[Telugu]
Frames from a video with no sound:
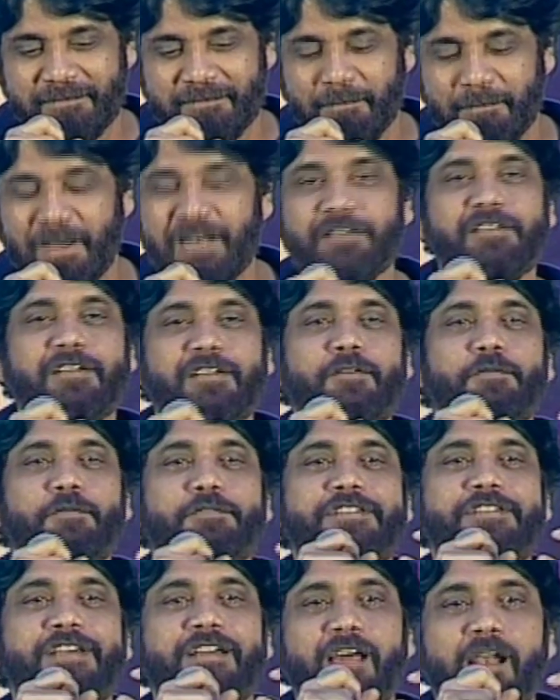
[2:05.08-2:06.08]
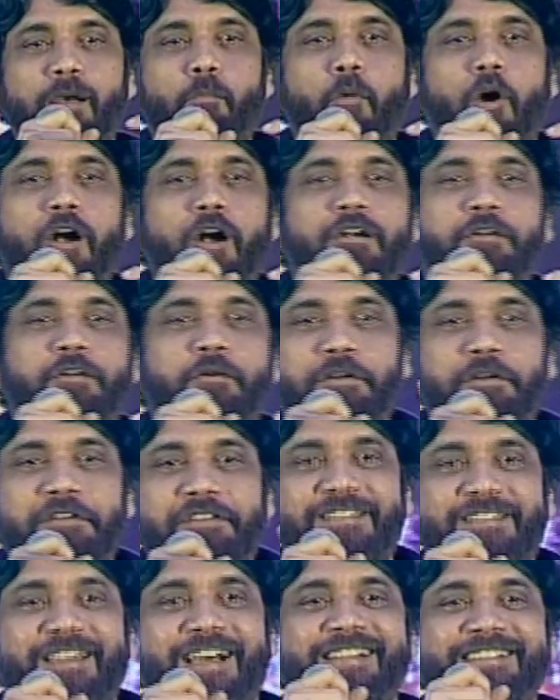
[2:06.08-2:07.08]
మన ఇద్దరం సింగిల్ మాల్ట్ గురించి
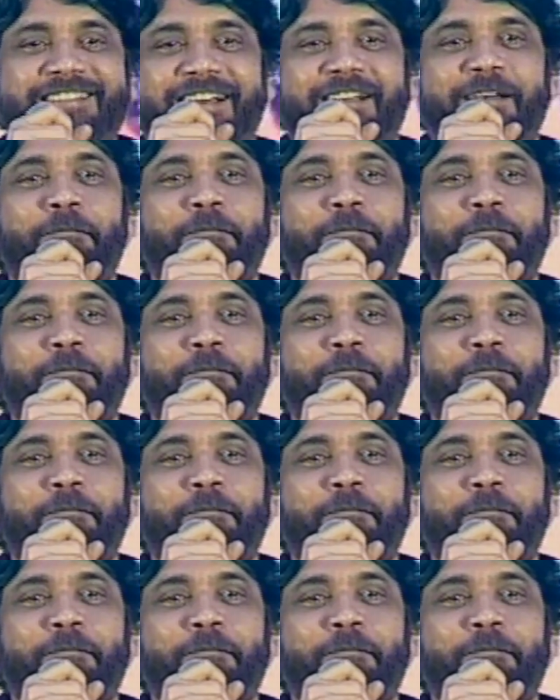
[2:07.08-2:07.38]
చాలాసార్లు